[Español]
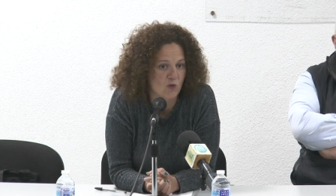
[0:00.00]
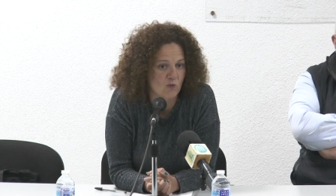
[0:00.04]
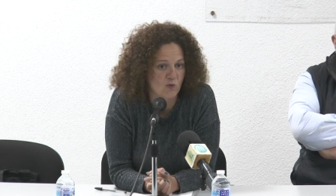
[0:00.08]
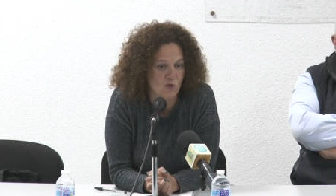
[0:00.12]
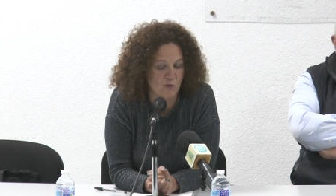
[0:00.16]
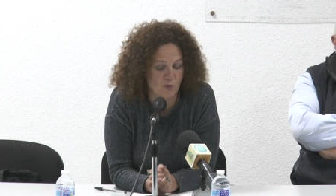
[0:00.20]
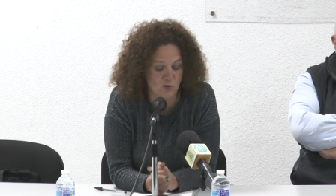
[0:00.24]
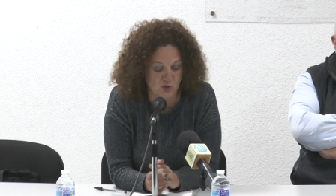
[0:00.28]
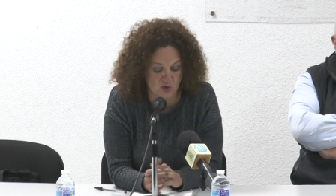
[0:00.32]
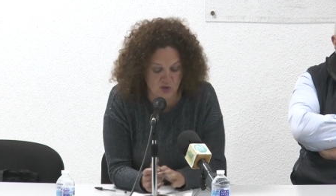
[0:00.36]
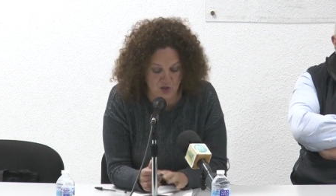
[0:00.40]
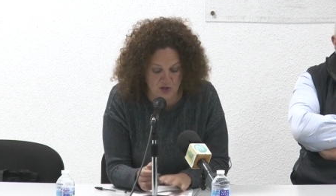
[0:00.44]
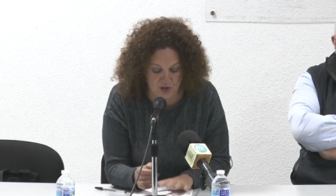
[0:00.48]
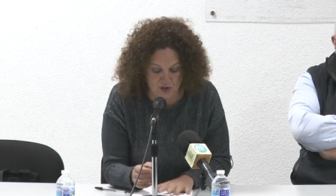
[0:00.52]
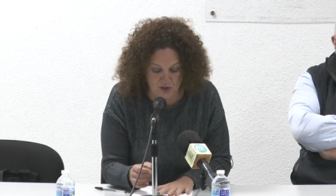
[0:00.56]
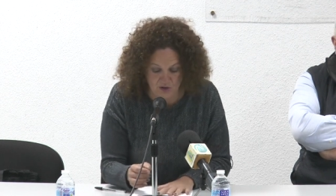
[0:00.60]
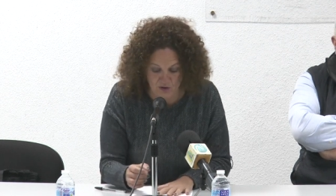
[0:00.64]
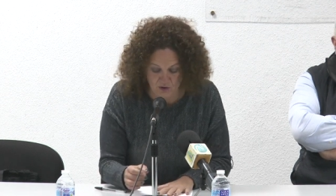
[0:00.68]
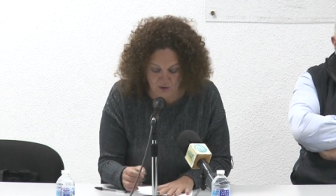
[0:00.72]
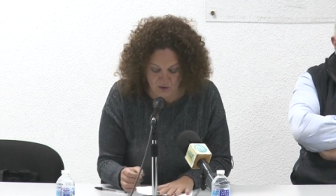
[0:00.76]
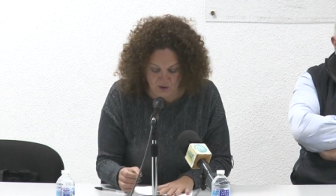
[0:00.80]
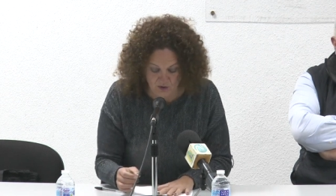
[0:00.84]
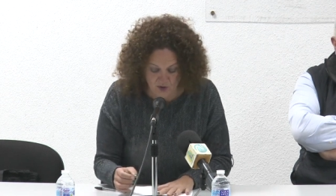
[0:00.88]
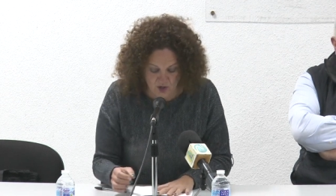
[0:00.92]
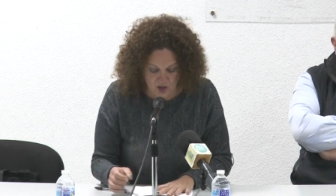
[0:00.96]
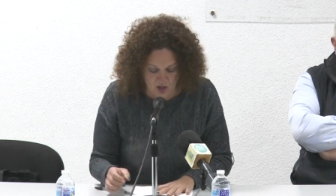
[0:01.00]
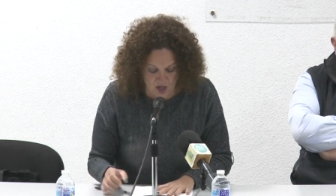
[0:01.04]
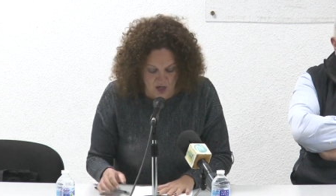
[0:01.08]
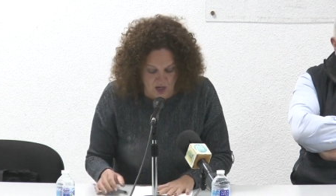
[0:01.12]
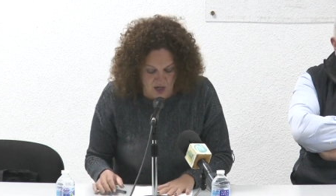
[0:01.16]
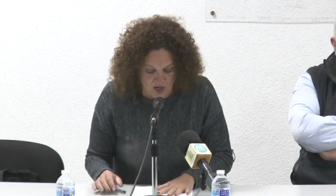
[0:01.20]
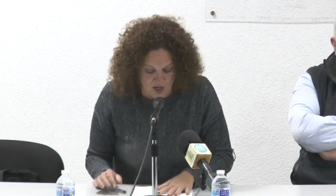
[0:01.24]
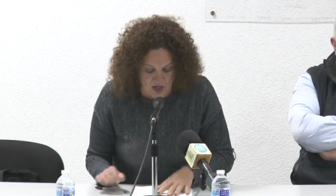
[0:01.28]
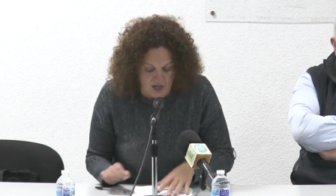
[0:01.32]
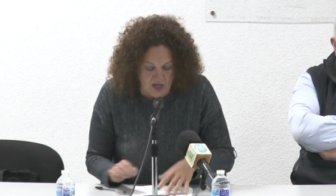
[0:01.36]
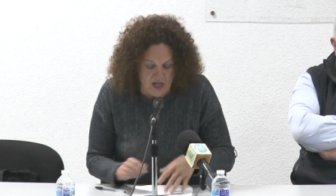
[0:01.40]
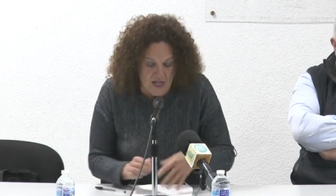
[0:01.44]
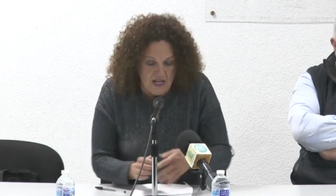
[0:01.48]
como exposición.
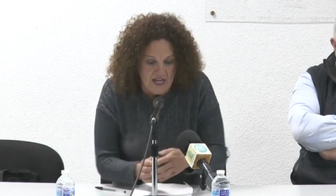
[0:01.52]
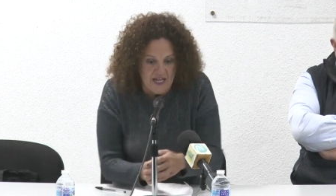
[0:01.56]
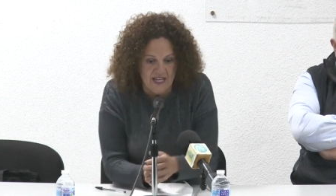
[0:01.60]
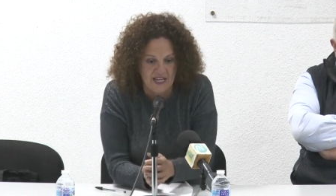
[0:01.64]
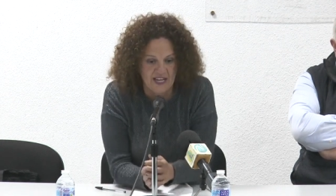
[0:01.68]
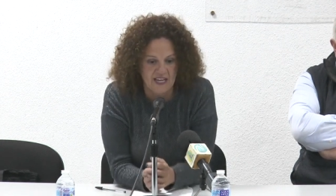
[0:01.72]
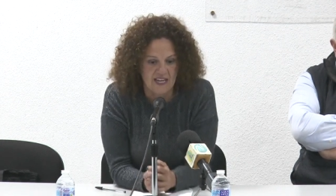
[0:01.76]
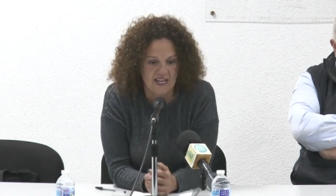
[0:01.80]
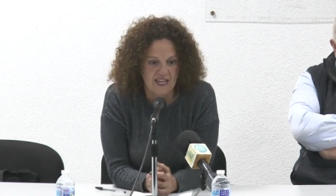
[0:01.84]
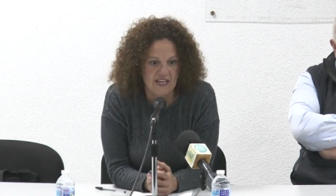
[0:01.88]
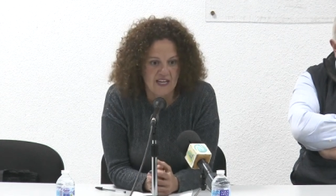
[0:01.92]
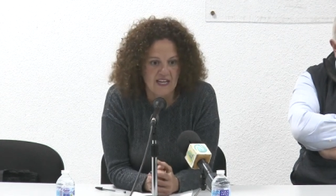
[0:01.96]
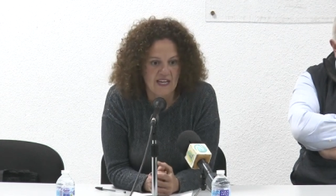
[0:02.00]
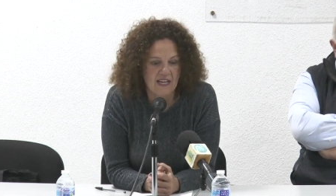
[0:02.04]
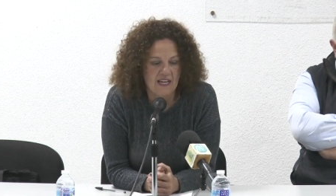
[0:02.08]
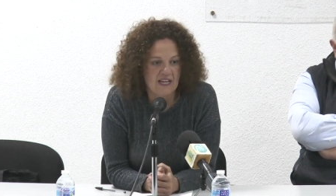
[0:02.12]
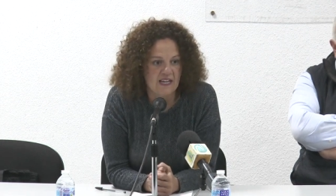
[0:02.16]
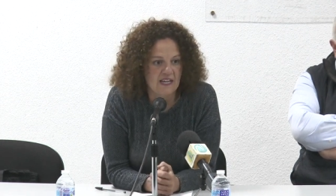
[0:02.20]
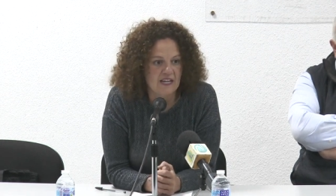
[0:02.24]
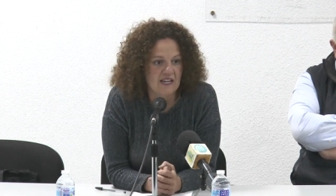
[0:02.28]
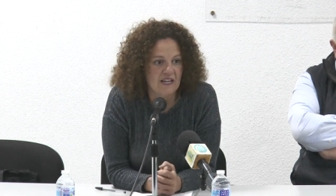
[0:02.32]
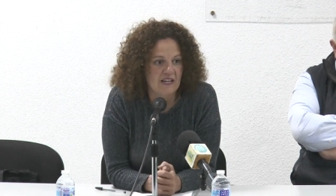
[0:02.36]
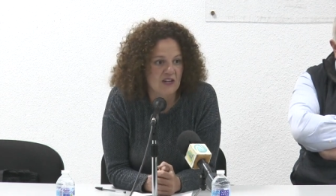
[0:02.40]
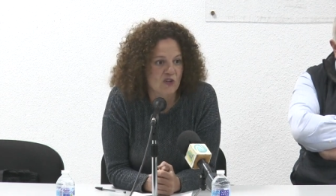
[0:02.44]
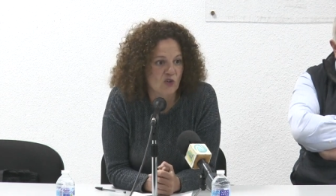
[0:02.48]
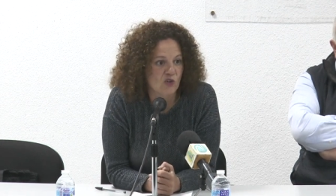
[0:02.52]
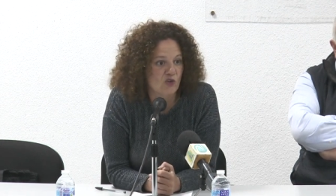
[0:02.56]
Eh,